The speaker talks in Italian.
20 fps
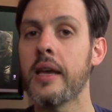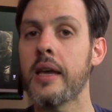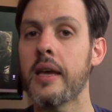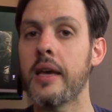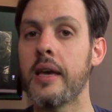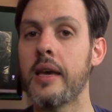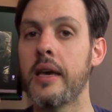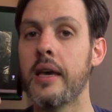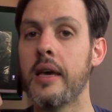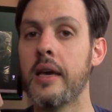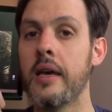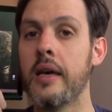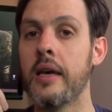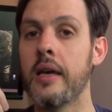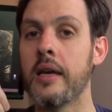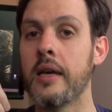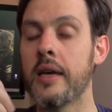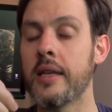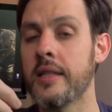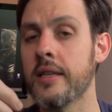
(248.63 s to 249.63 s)

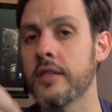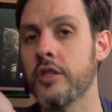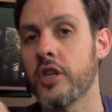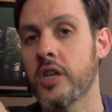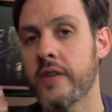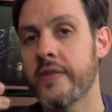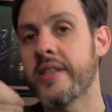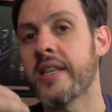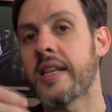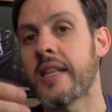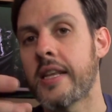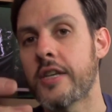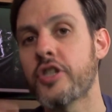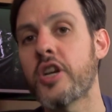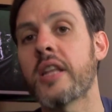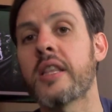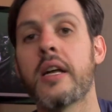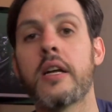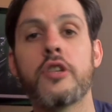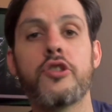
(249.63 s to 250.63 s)
eh, energia che viene
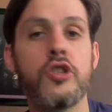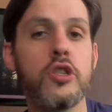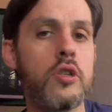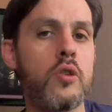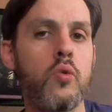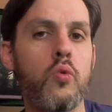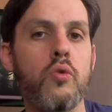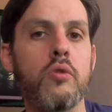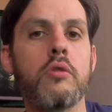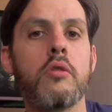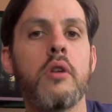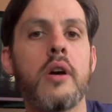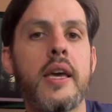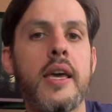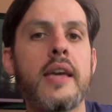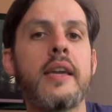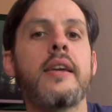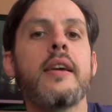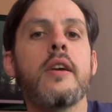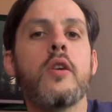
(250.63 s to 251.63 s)
rilasciata al circuito
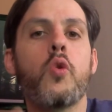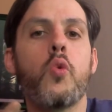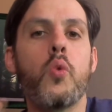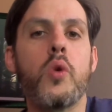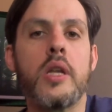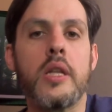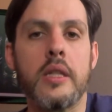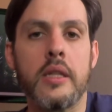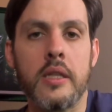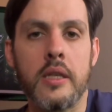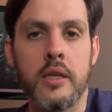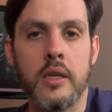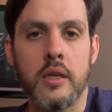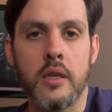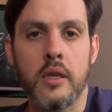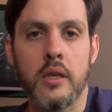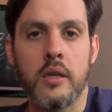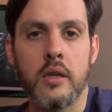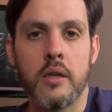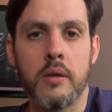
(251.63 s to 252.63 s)
e che quindi